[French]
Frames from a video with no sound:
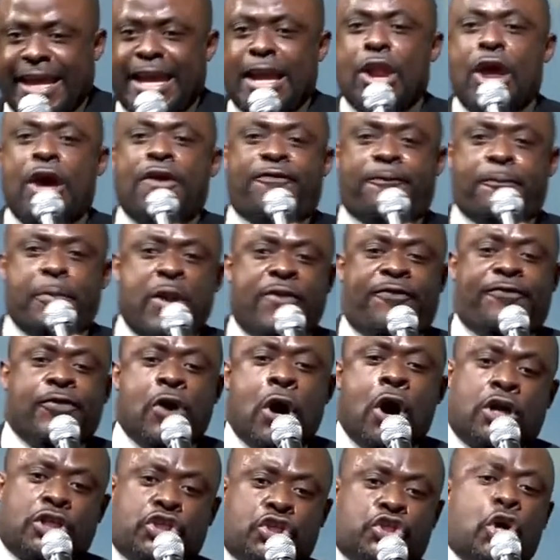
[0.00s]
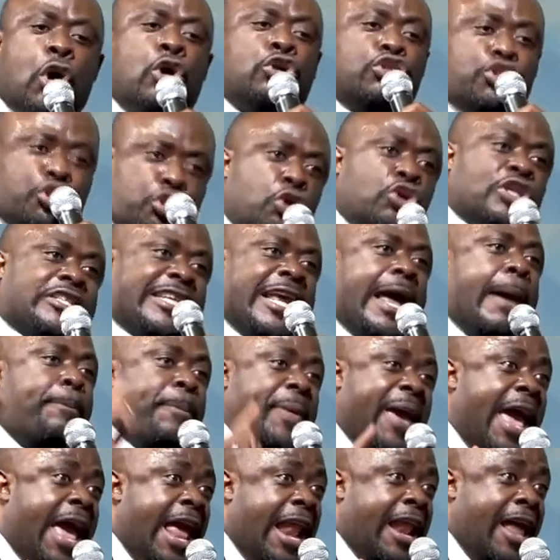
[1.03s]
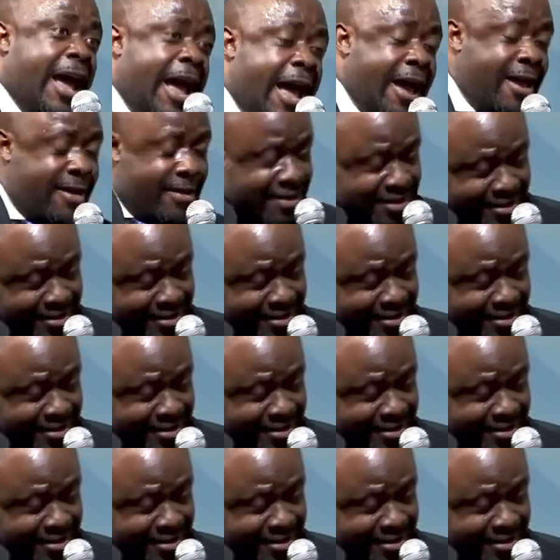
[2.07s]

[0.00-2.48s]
Crie-le plus fort. Son jour s'appelle